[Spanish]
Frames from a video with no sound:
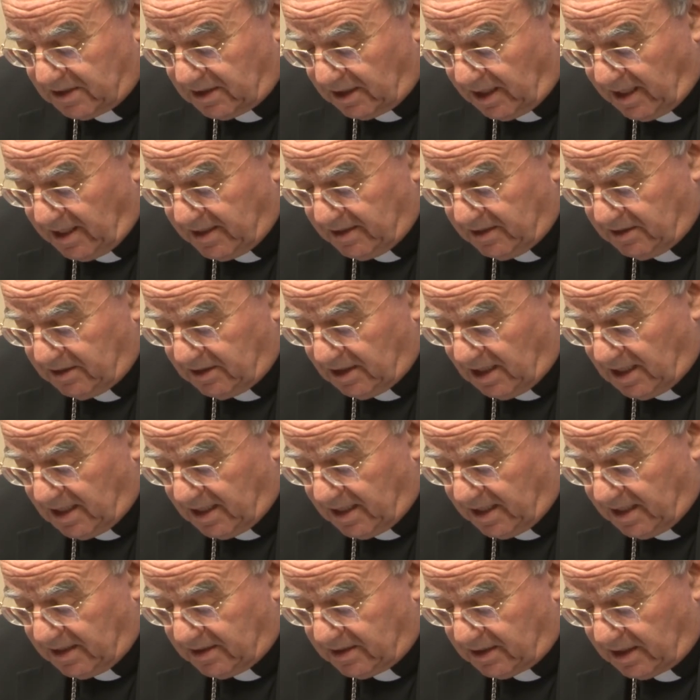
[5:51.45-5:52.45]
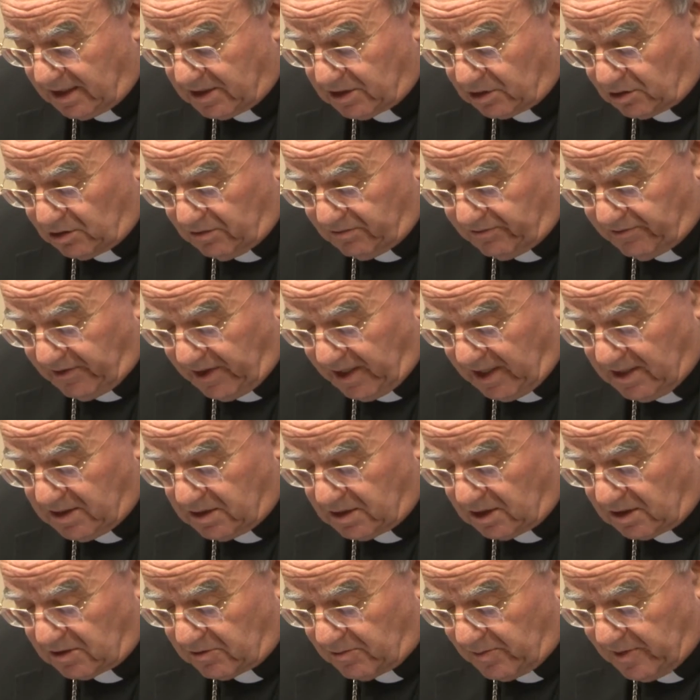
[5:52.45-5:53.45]
33
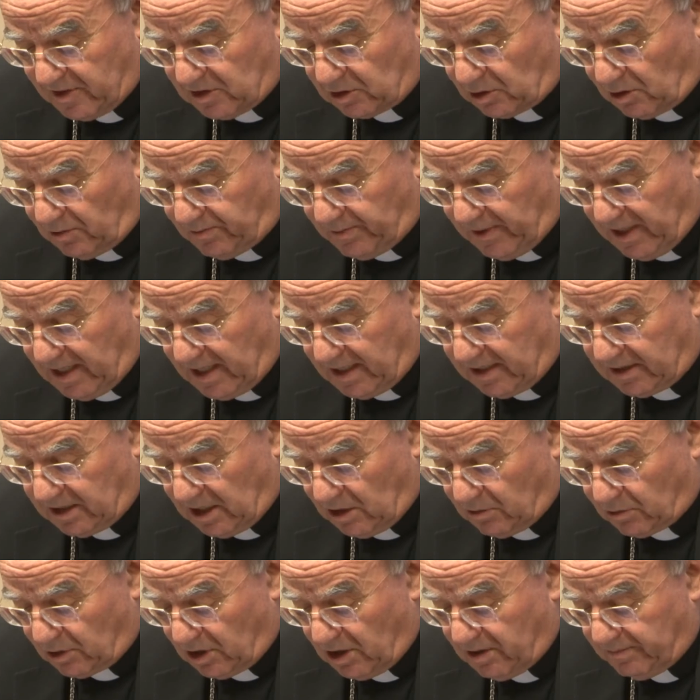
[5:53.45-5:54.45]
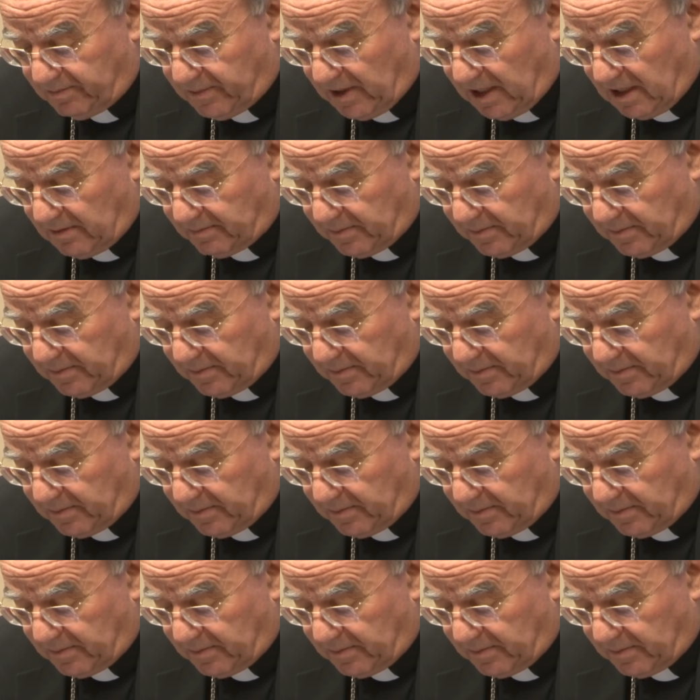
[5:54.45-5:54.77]
conferencias episcopales de Europa el